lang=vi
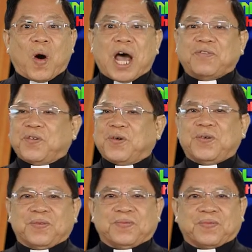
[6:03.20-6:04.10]
Hoàn
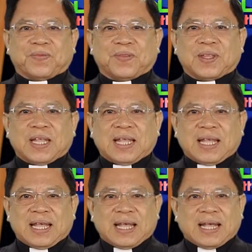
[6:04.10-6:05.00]
Vũ.
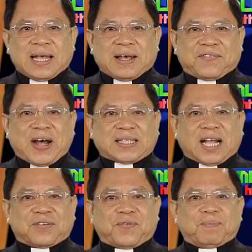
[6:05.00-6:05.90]
Và
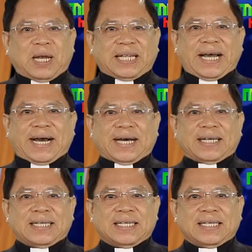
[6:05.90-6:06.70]
thật bất ngờ